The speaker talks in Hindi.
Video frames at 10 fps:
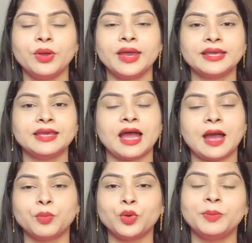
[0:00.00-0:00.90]
है कि
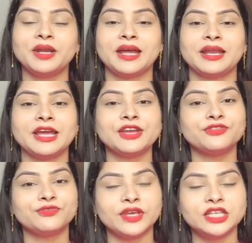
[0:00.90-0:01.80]
आपको बनाना है
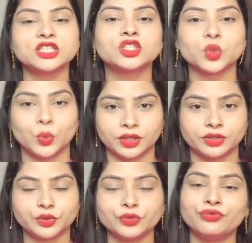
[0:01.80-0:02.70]
फेस टोनर
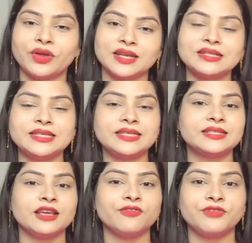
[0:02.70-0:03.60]
तो फेनल सीड
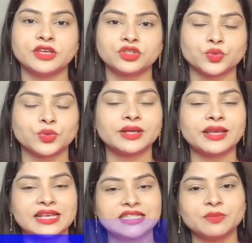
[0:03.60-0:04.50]
से हम फेस टोनर
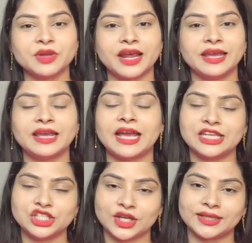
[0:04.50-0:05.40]
कैसे बनाएंगे
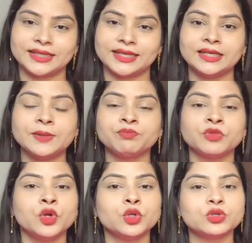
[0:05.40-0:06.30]
आइए जानते हैं
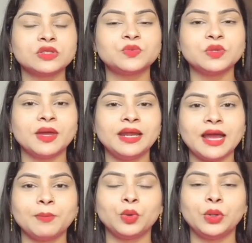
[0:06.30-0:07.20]
तो सबसे पहले
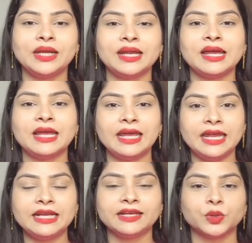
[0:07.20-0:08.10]
आपको लेना है
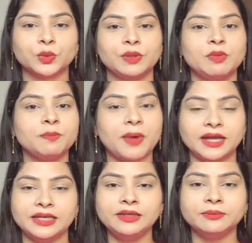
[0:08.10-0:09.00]
एक कटोरे में
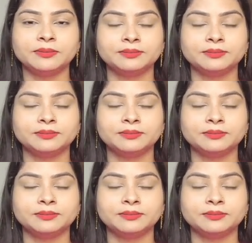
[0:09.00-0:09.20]
पानी